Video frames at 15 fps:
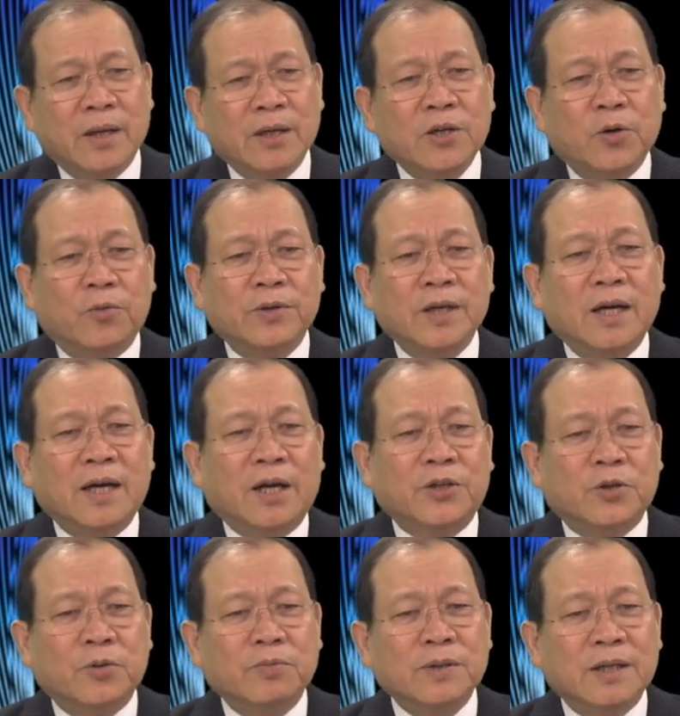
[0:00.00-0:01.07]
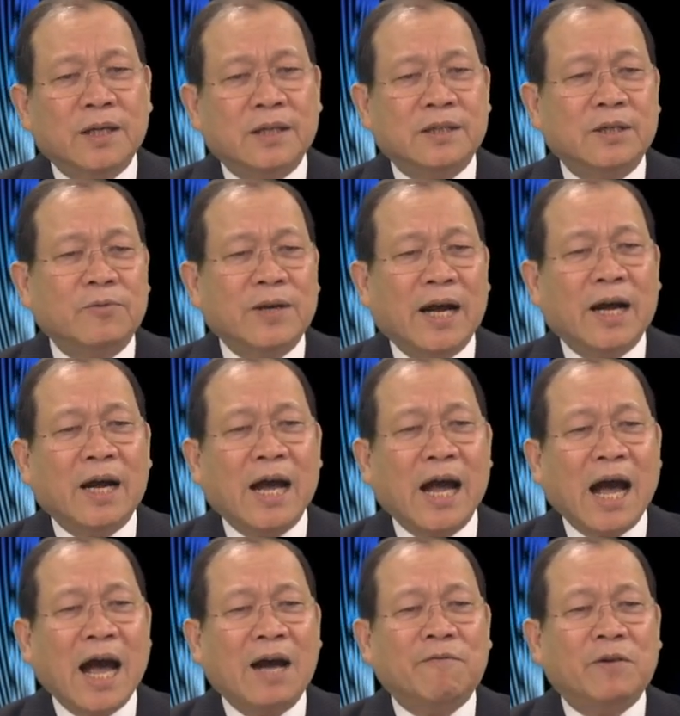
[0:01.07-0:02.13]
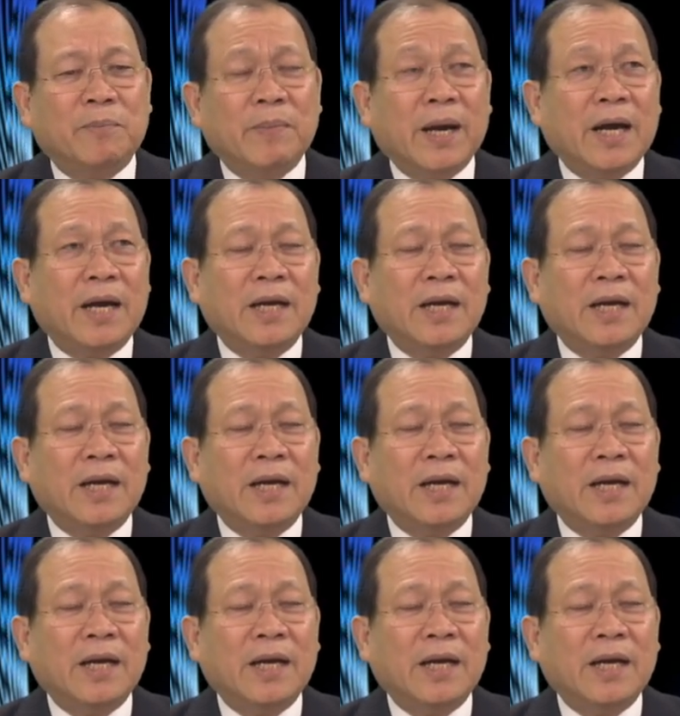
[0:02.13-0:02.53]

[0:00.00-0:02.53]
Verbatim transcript: Ví dụ như là chủng ngừa siêu gan A và B,